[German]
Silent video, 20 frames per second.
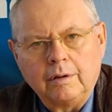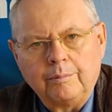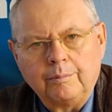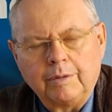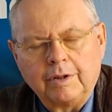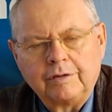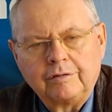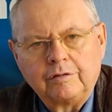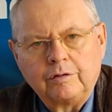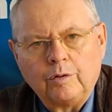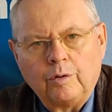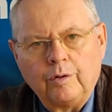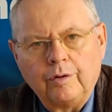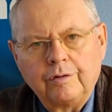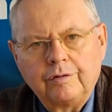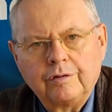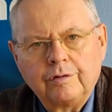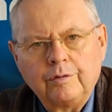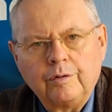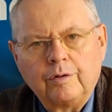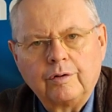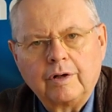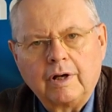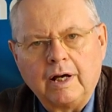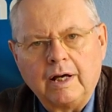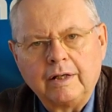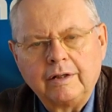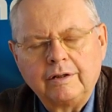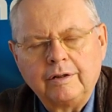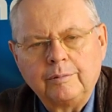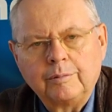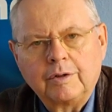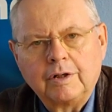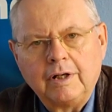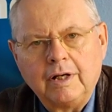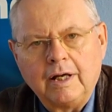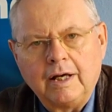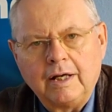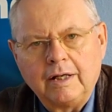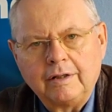man sich heute noch gar nicht im
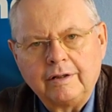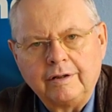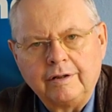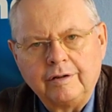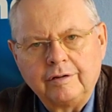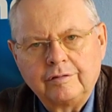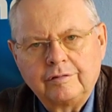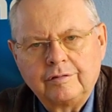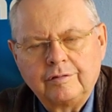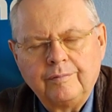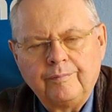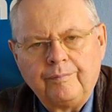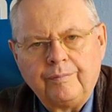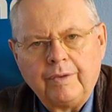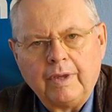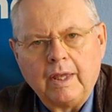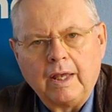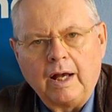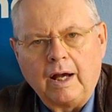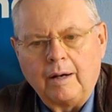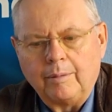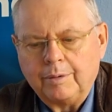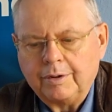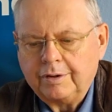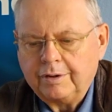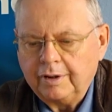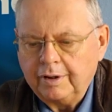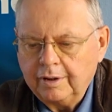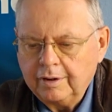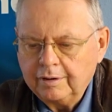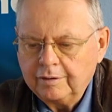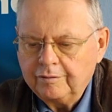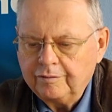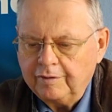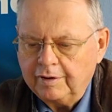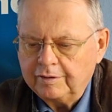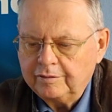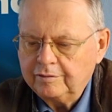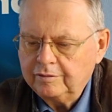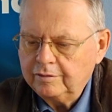Klaren ist, aber dringend
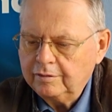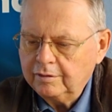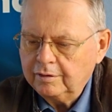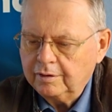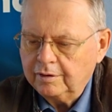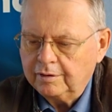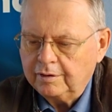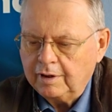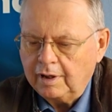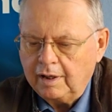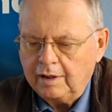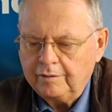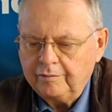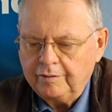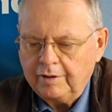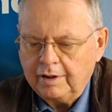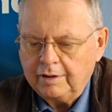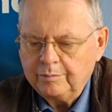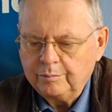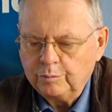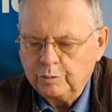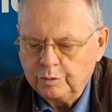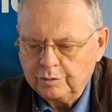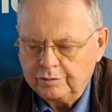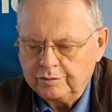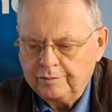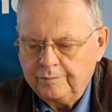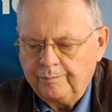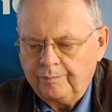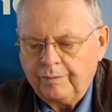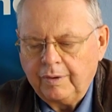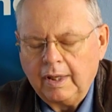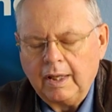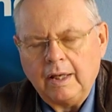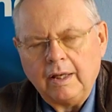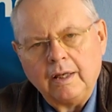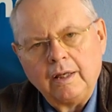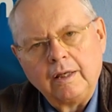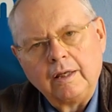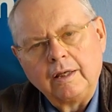was getan werden muss.
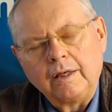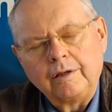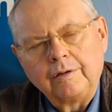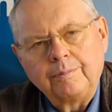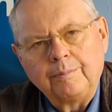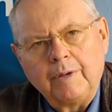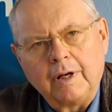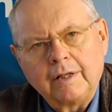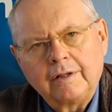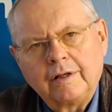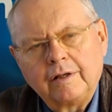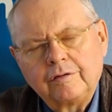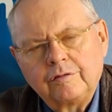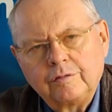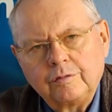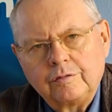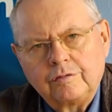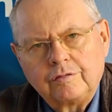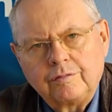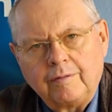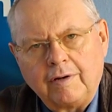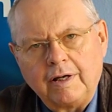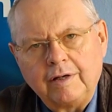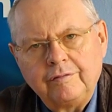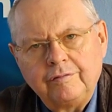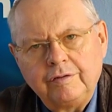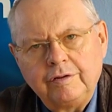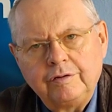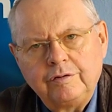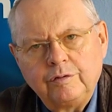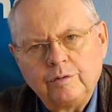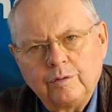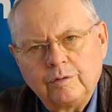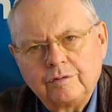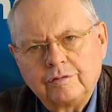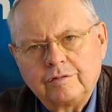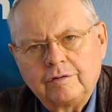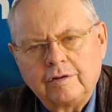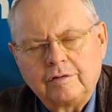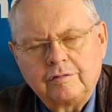Ich mache dazu zwei
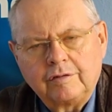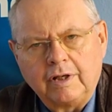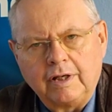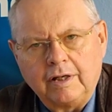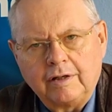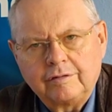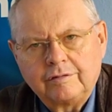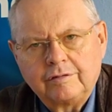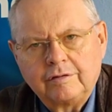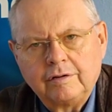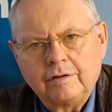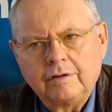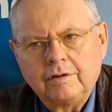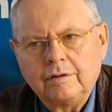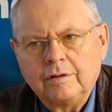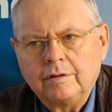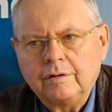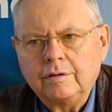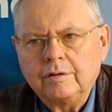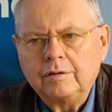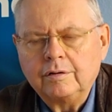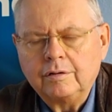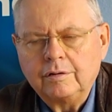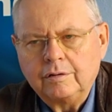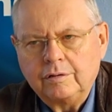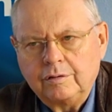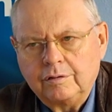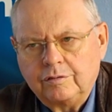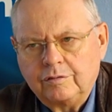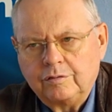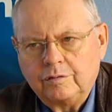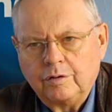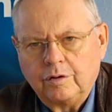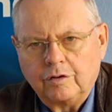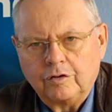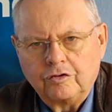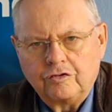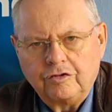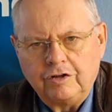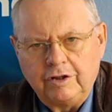Videos. Das erste
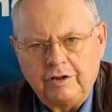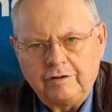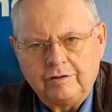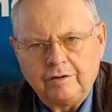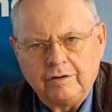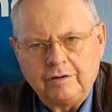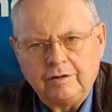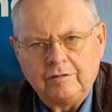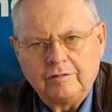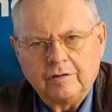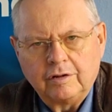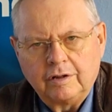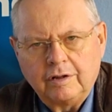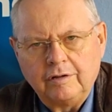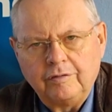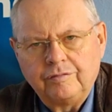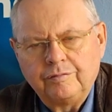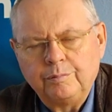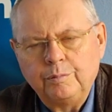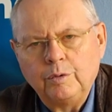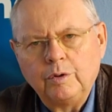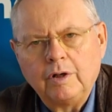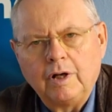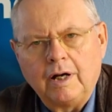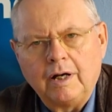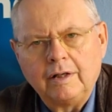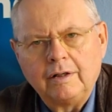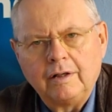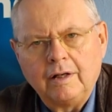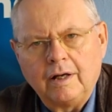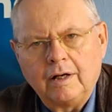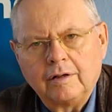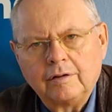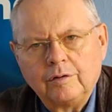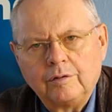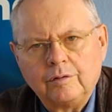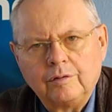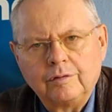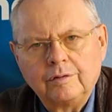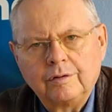zur Geschichte dieser
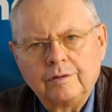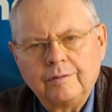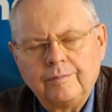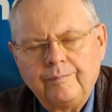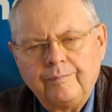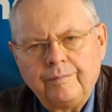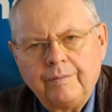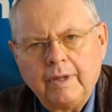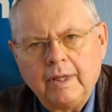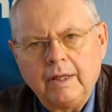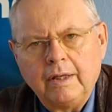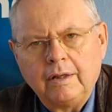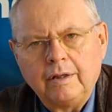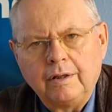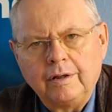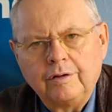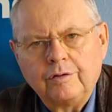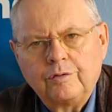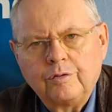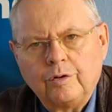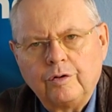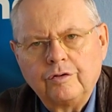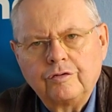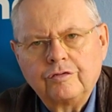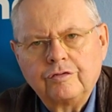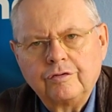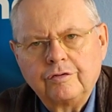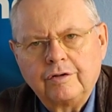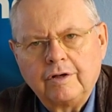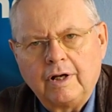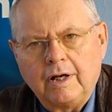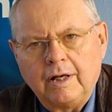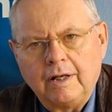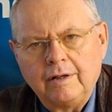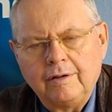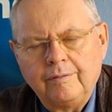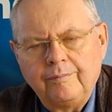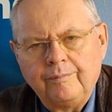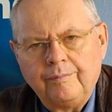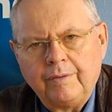Giftmülleinlagerung in
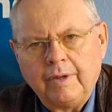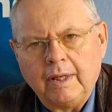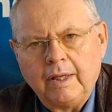Teutschenthal.